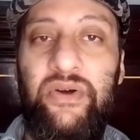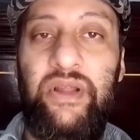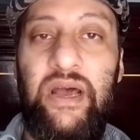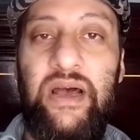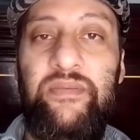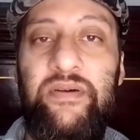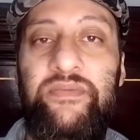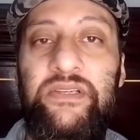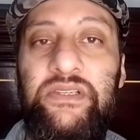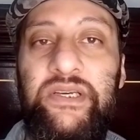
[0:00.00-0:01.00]
और आप
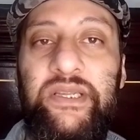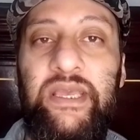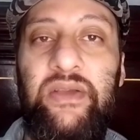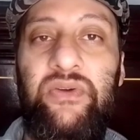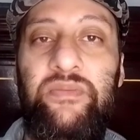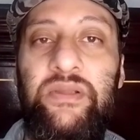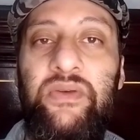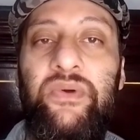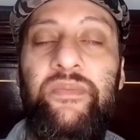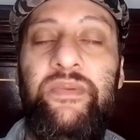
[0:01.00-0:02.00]
अपनी जर्नी को
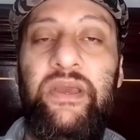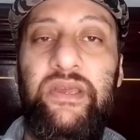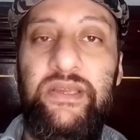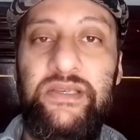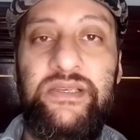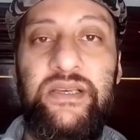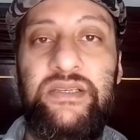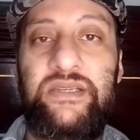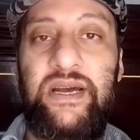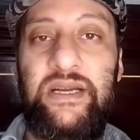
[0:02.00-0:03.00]
बिल्कुल बिगिनिंग
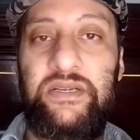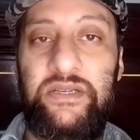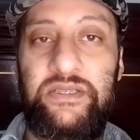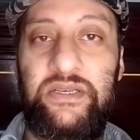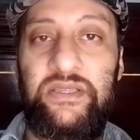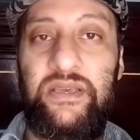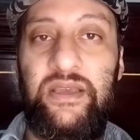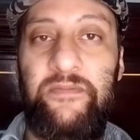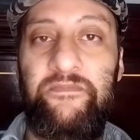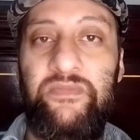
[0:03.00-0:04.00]
से स्टार्ट कर सकते
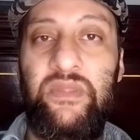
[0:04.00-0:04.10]
हैं